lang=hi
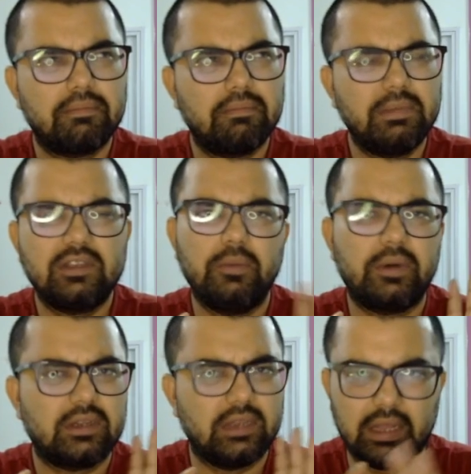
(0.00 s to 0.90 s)
20
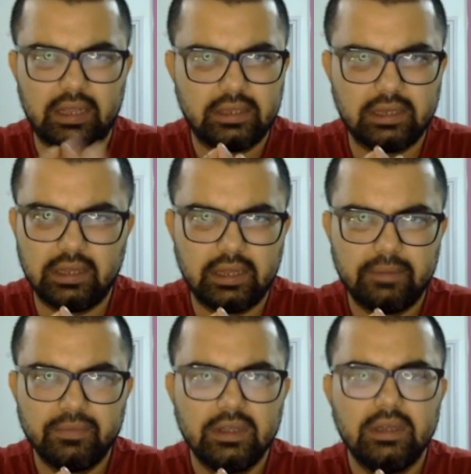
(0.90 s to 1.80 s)
किलोमीटर चला गया चल गया
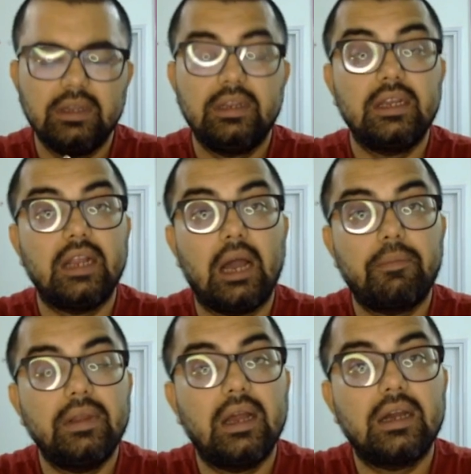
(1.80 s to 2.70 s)
ठीक है ना
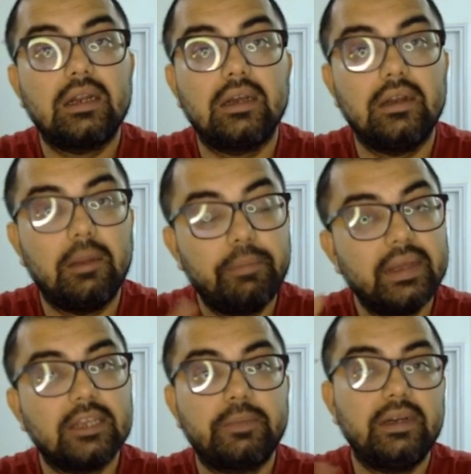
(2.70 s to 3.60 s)
आपने अगर 90
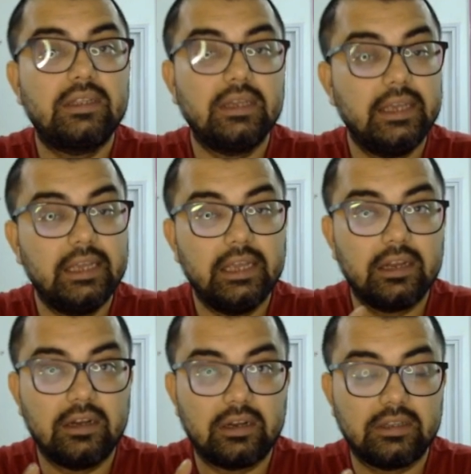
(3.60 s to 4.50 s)
की स्पीड से एक
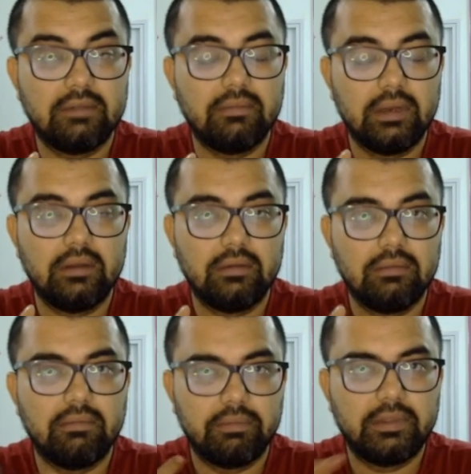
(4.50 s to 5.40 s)
लीटर
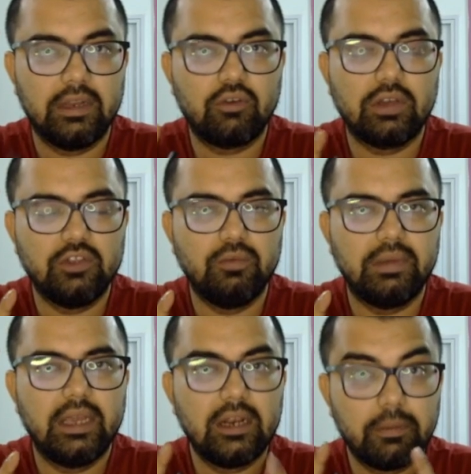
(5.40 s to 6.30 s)
तेल को कंज्यूम
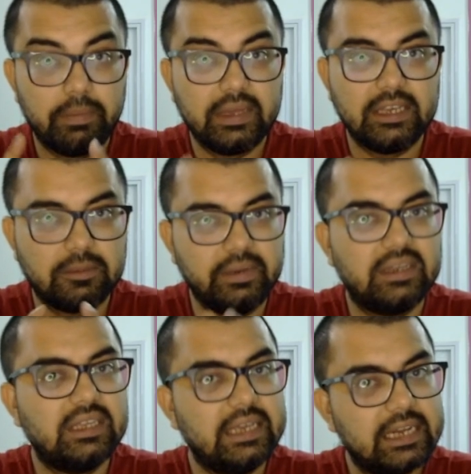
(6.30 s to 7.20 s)
किया 90 की स्पीड
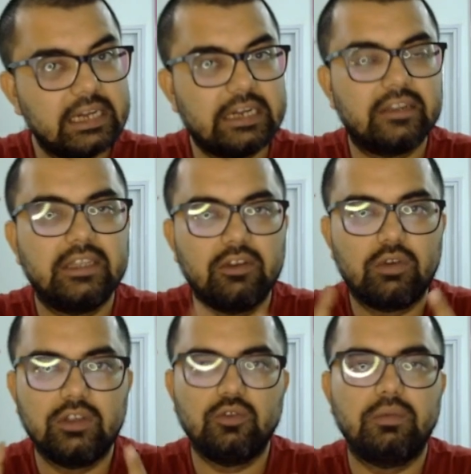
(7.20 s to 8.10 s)
से एक लीटर तेल को
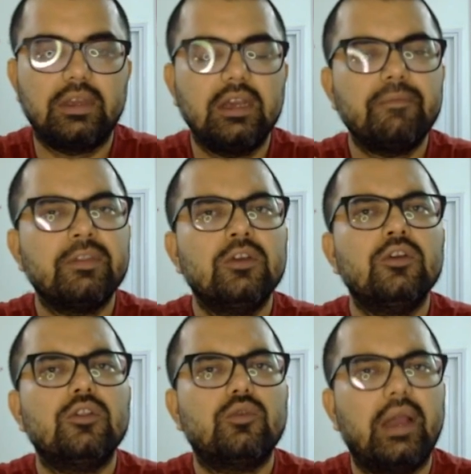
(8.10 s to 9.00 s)
कंज्यूम किया
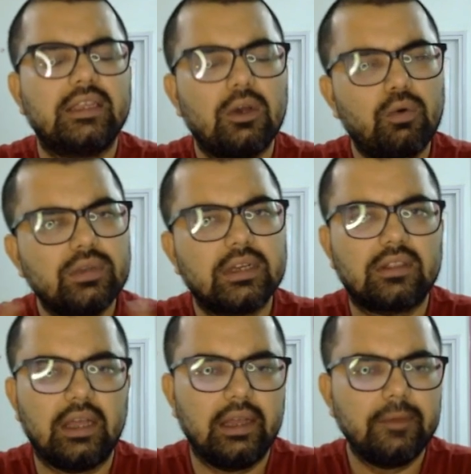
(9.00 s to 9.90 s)
तो ऐसा हो
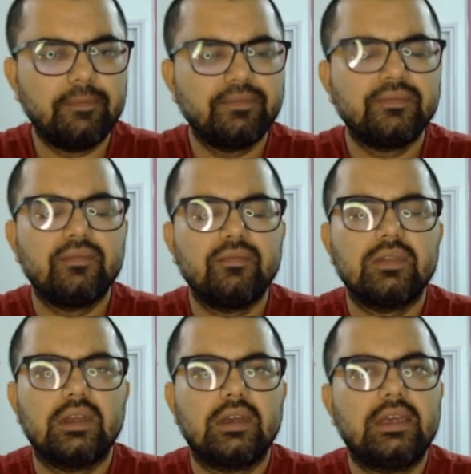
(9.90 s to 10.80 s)
सकता है
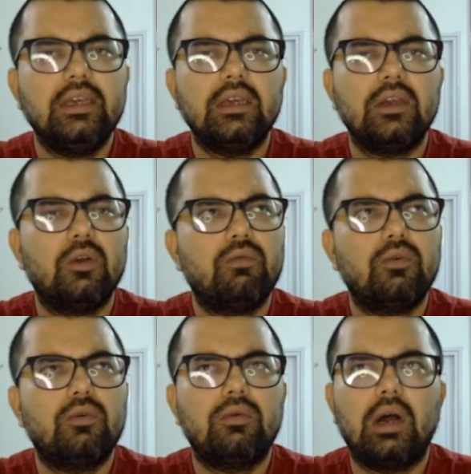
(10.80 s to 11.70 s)
कि वो
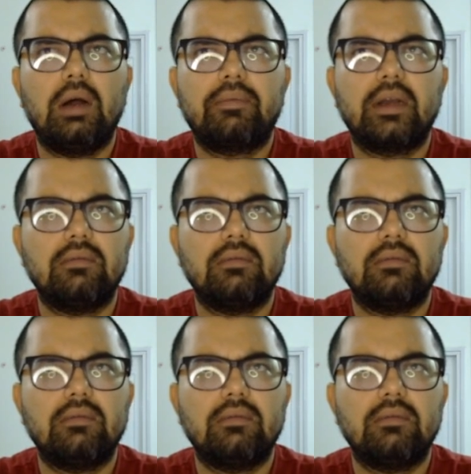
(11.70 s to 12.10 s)
आपका